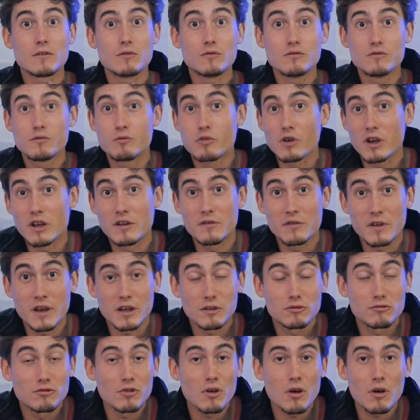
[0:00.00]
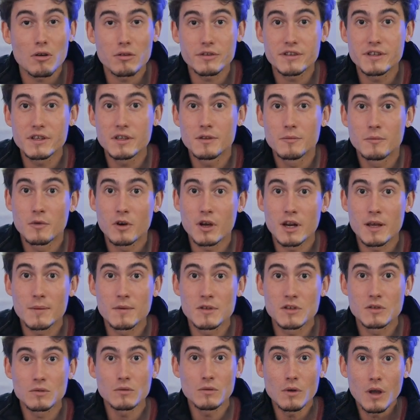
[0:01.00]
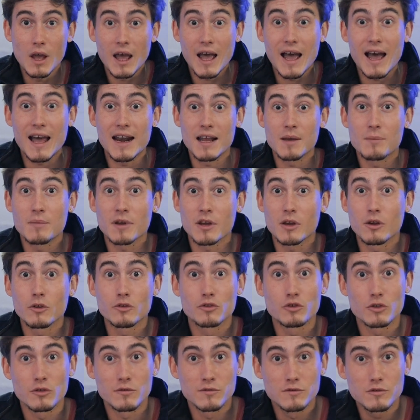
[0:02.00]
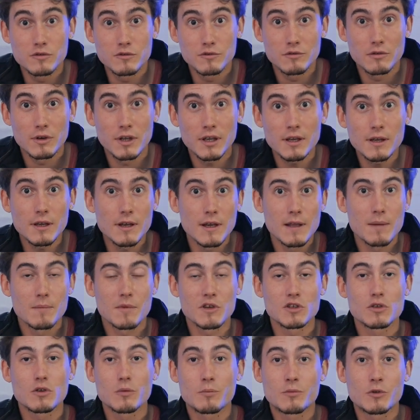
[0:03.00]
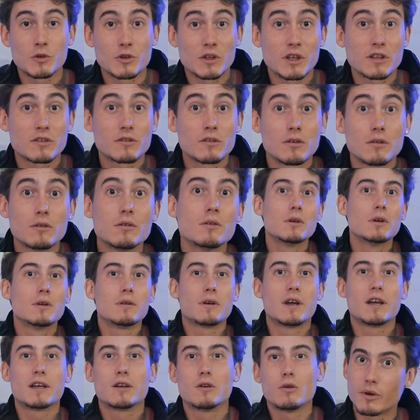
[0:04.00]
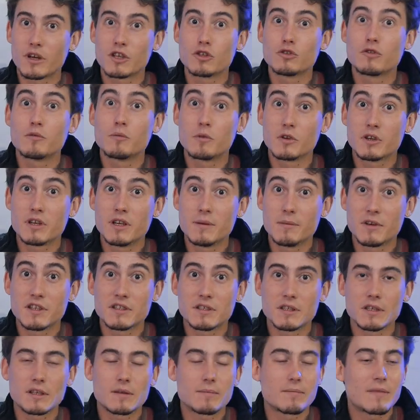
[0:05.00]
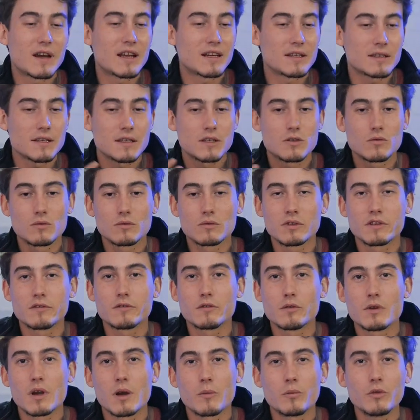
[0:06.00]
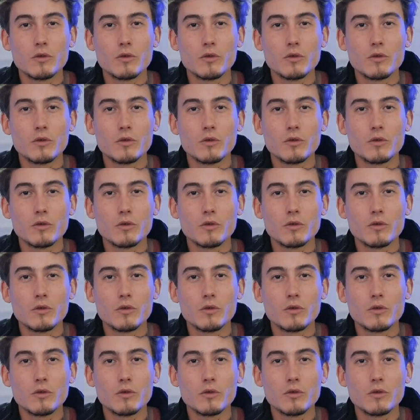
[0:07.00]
vous pourrez le faire tranquillement à la maison, à la période que vous voulez, parce que peut-être qu'avec le réchauffement climatique, bah, les saisons évoluent un